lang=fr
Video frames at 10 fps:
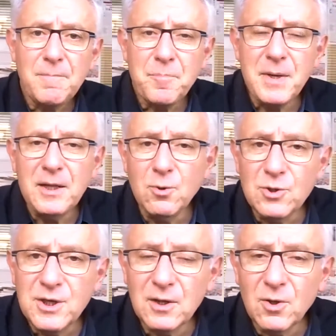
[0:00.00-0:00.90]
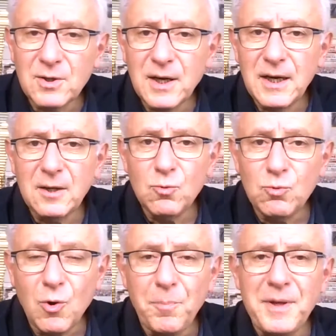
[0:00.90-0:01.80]
Mais les deux tiers d'entre elles,
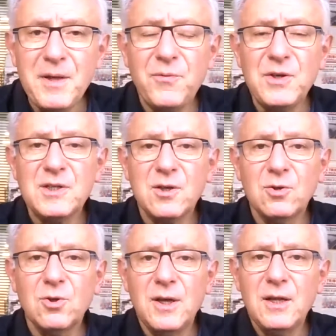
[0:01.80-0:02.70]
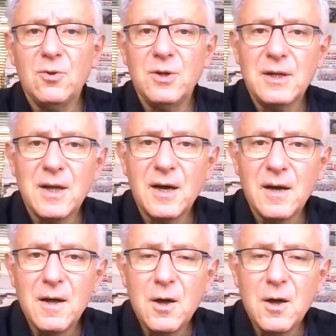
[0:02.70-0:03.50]
tout en bénéficiant de l'aide de l'État,